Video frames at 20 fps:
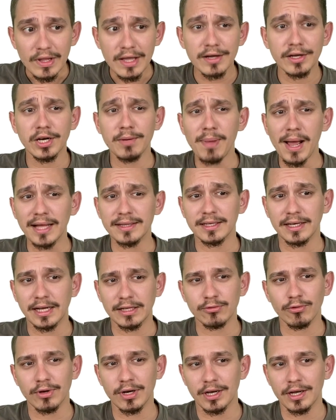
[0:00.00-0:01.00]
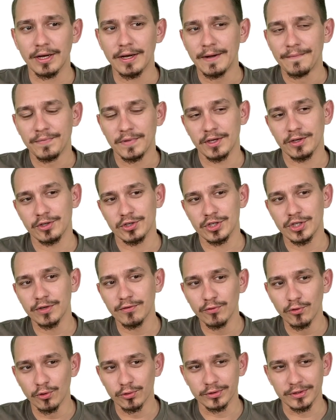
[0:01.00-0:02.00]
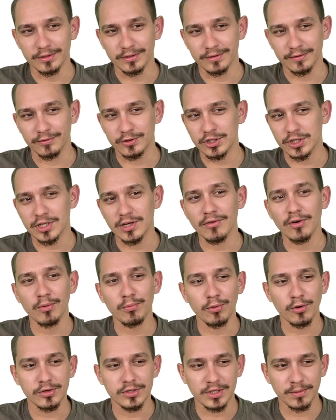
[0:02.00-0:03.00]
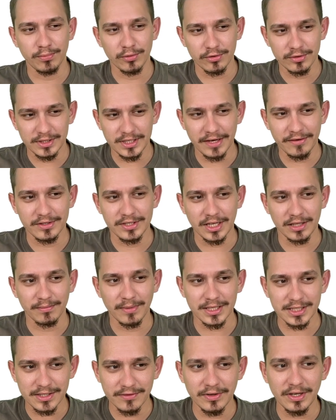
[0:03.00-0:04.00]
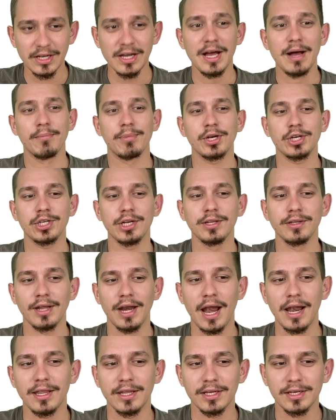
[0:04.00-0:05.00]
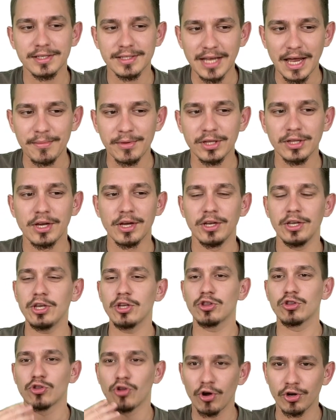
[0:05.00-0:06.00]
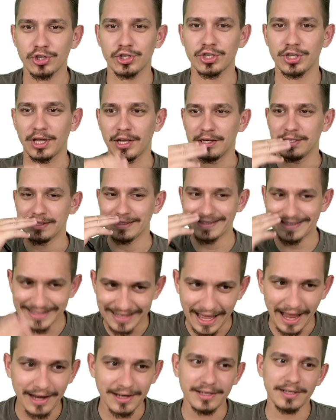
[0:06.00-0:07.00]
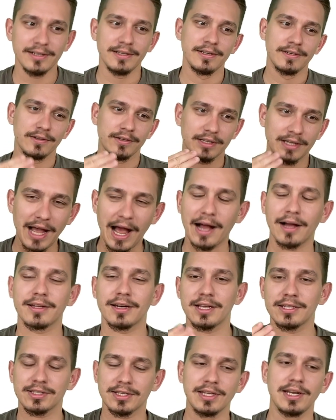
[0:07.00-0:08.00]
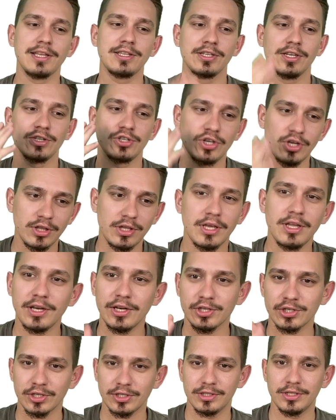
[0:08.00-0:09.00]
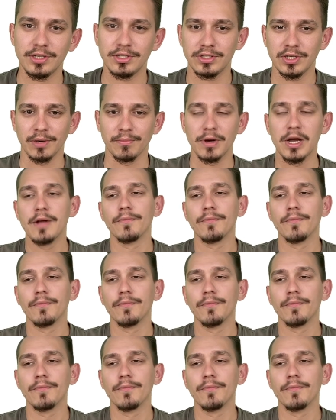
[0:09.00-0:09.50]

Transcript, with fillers: Ребята, которые э, живут в часовом поясе плюс 9 от Москвы, пришли на реальный экзамен и точно знали, как раскрыть 4 из 6 тем?